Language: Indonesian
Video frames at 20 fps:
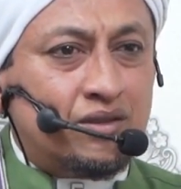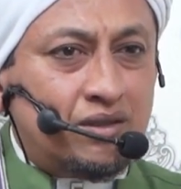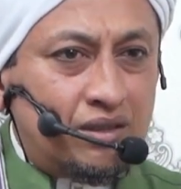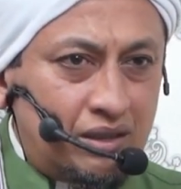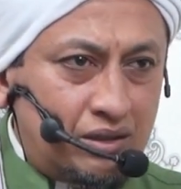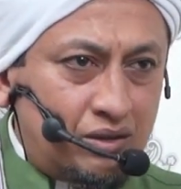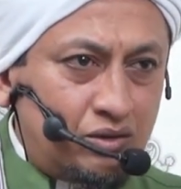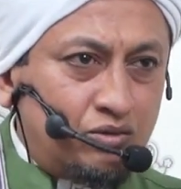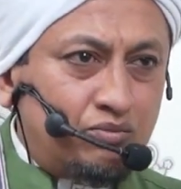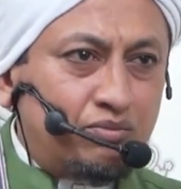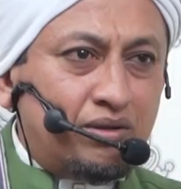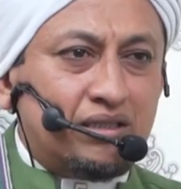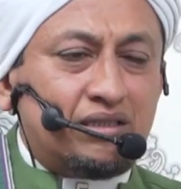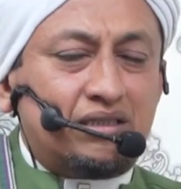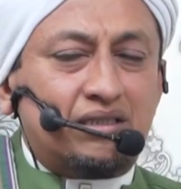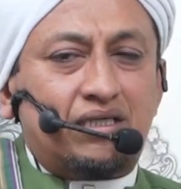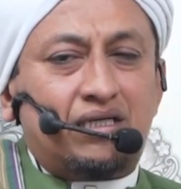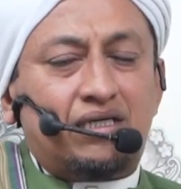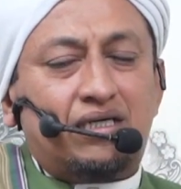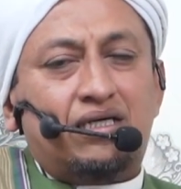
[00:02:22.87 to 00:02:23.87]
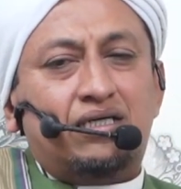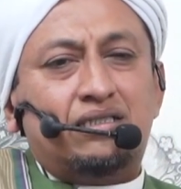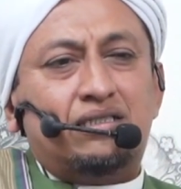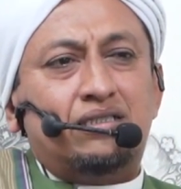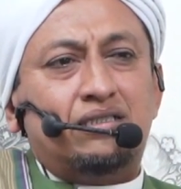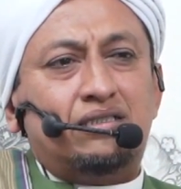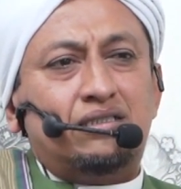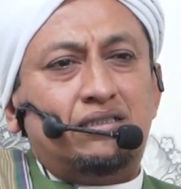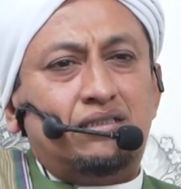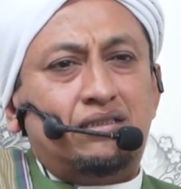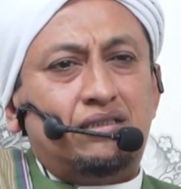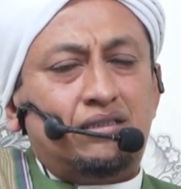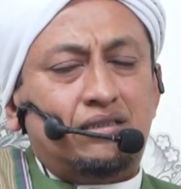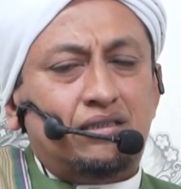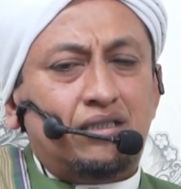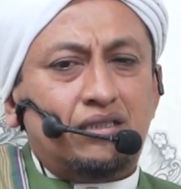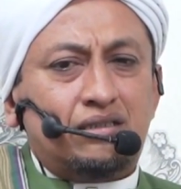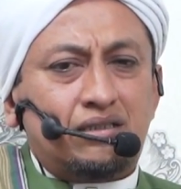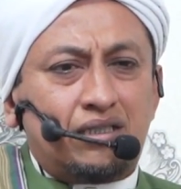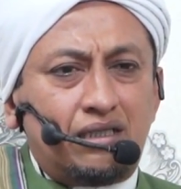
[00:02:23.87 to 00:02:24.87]
Eh, lupa sekarang anda di sini. Yang
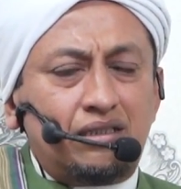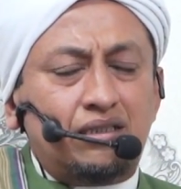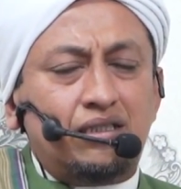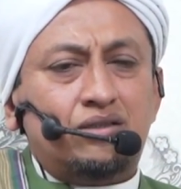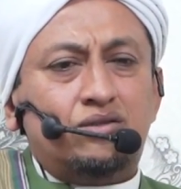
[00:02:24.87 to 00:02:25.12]
jelas ada